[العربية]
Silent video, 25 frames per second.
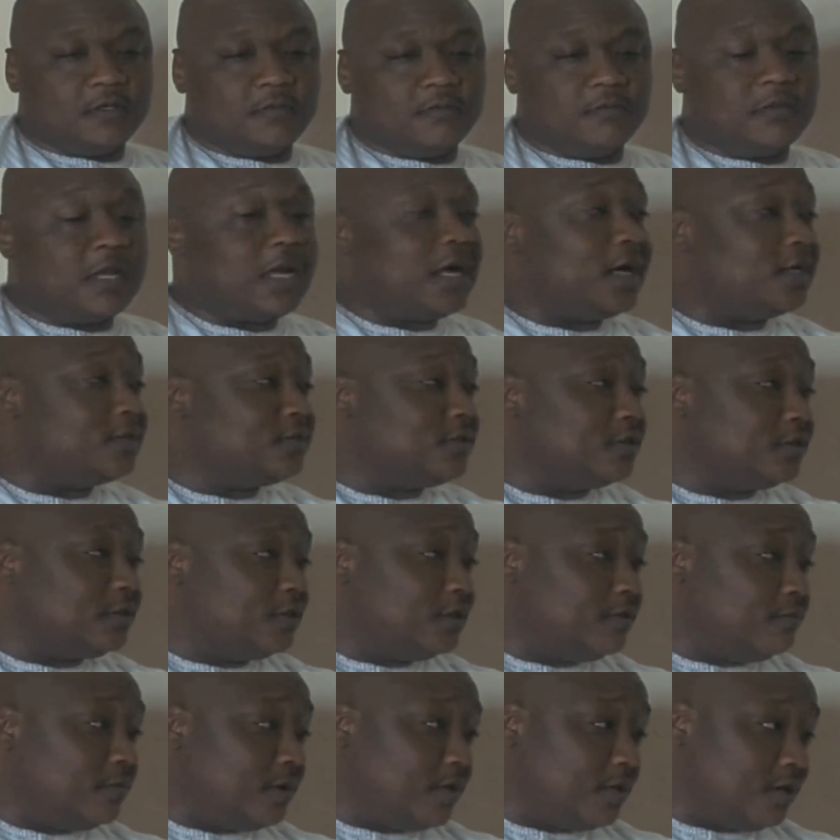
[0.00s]
لا
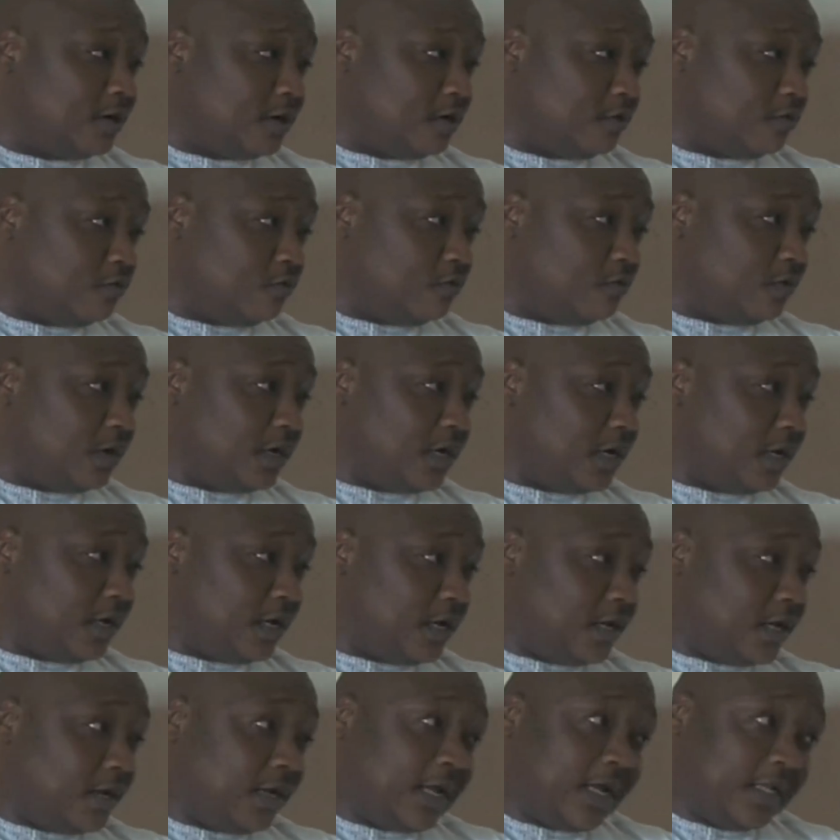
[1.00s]
أستطيع ماذا أقول ولا
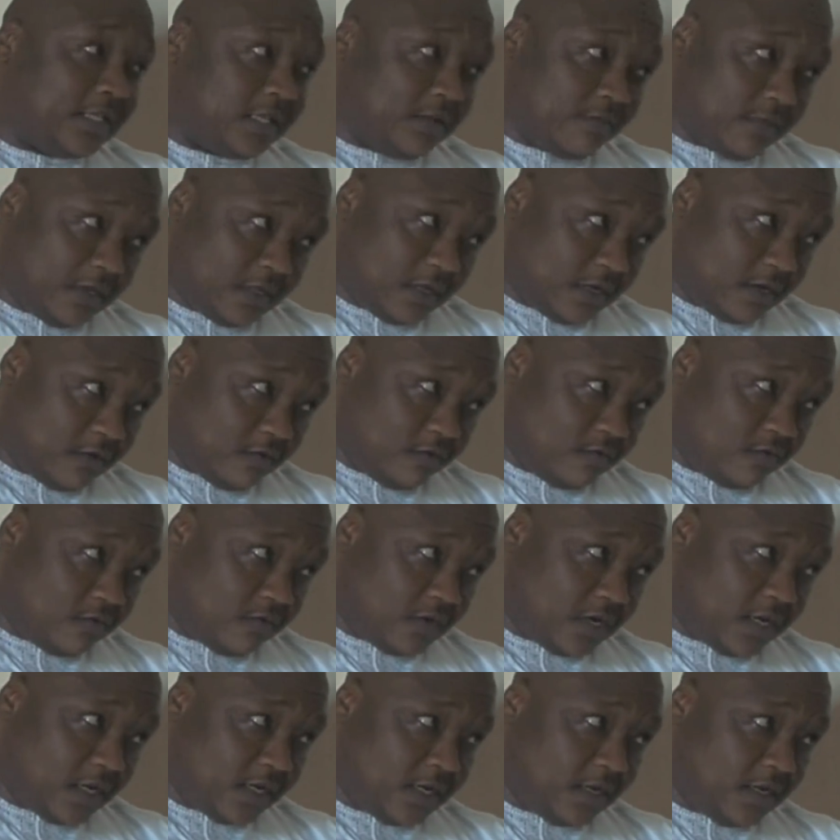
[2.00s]
لا, لا أدري ماذا أقول
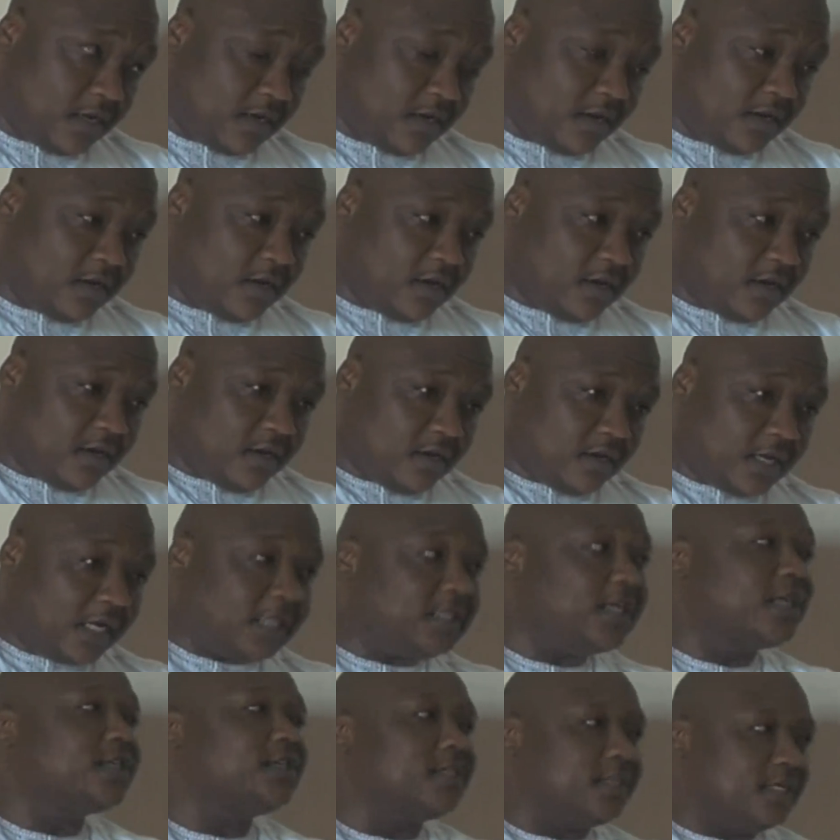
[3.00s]
ولكن
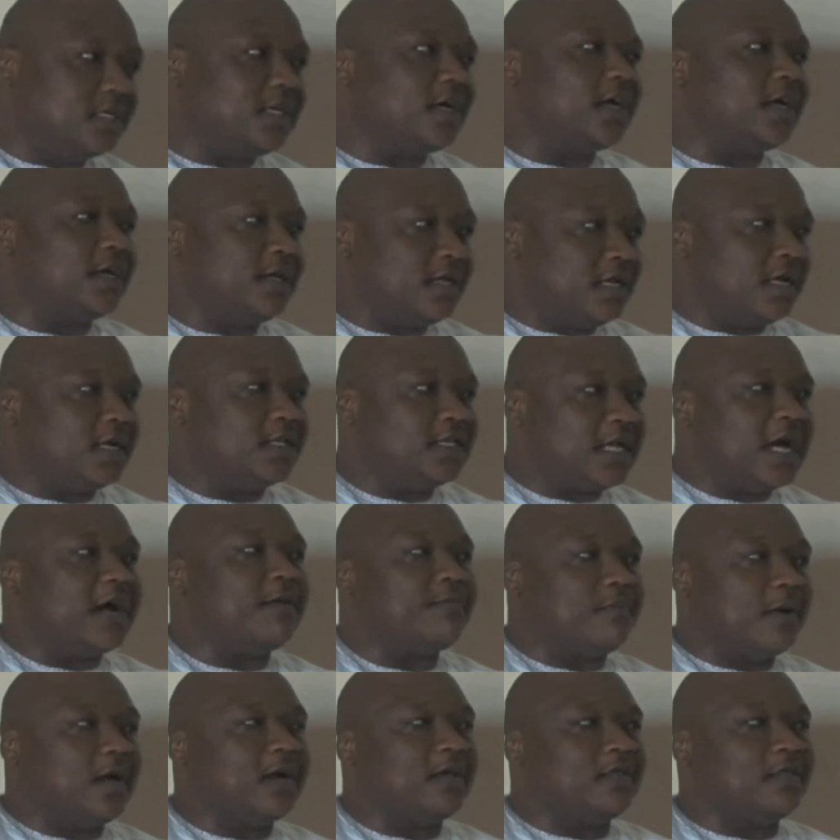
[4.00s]
نحتاج إلى إلى
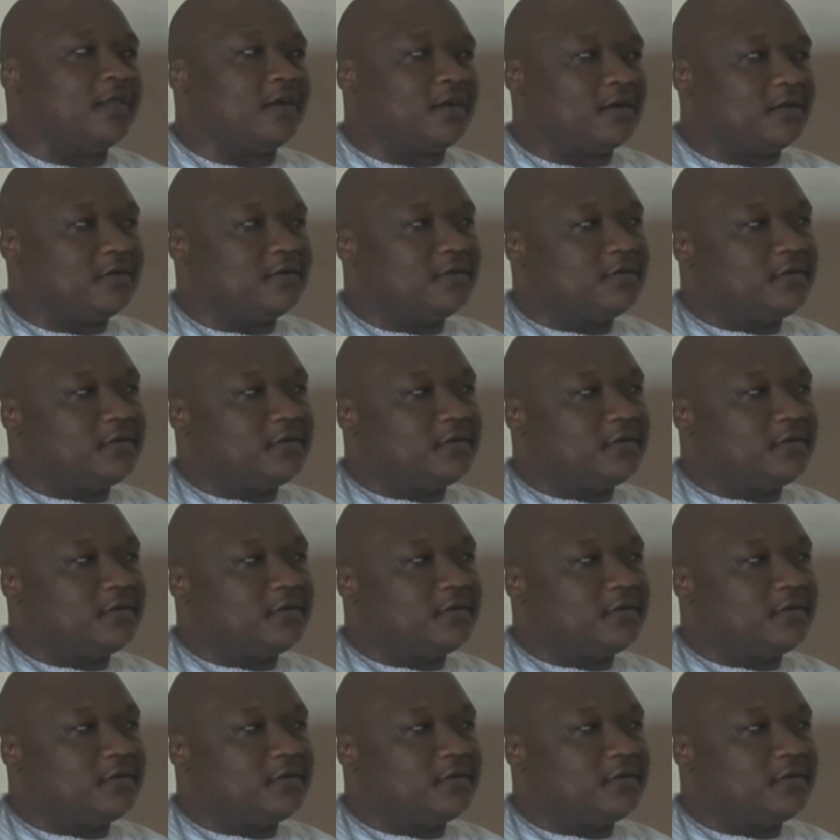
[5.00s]
دعم أكثر